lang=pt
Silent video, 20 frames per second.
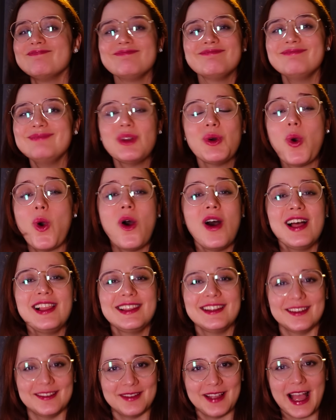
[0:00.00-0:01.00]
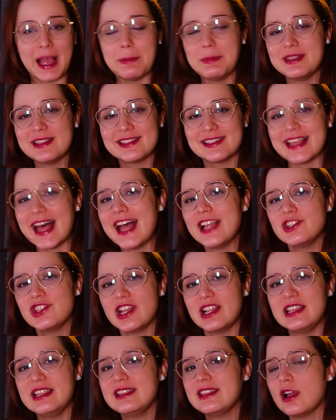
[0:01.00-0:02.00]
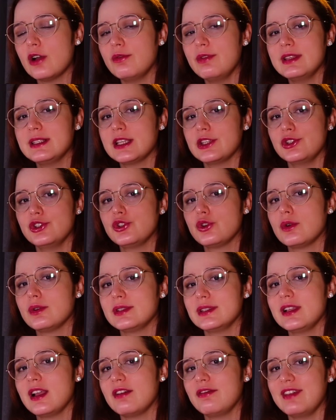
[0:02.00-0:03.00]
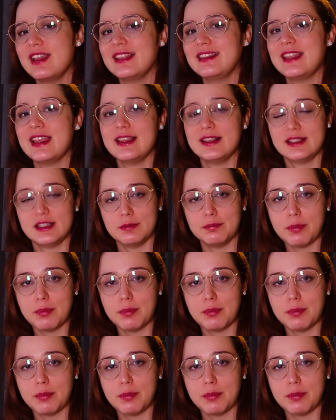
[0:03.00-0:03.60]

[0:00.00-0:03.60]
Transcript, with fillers: Não rola. amizade ali, talvez que a gente consiga ver até esse